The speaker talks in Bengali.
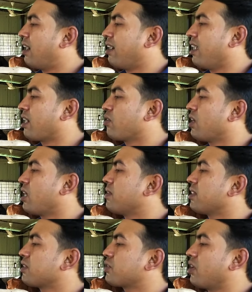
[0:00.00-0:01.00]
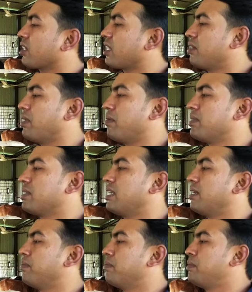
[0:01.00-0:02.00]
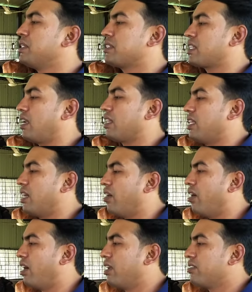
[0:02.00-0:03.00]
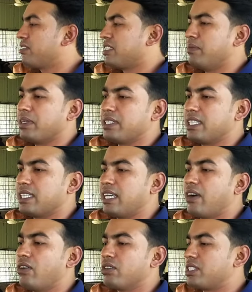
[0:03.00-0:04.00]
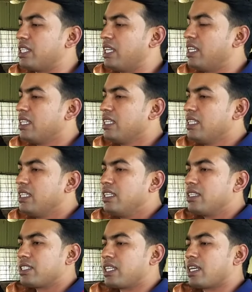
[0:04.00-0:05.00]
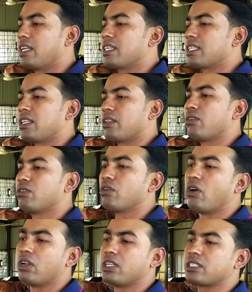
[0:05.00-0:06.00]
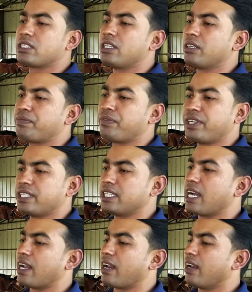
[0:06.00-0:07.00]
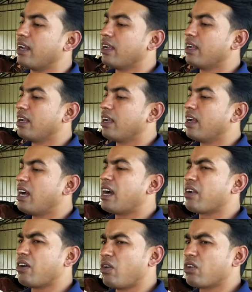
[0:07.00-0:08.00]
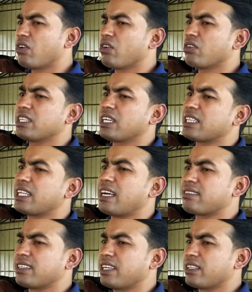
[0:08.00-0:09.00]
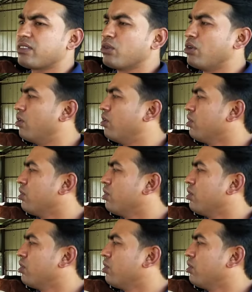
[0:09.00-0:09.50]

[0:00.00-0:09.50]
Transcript: আর এখন আমাদের সরকারিভাবে যে বীজগুলো দেওয়া হয় সিমেন্ট যে দেওয়া হচ্ছে সেখানে সাধারণত হলিস্টিন ফ্রিজিয়ান আর অন্যান্য জাতের আছে তো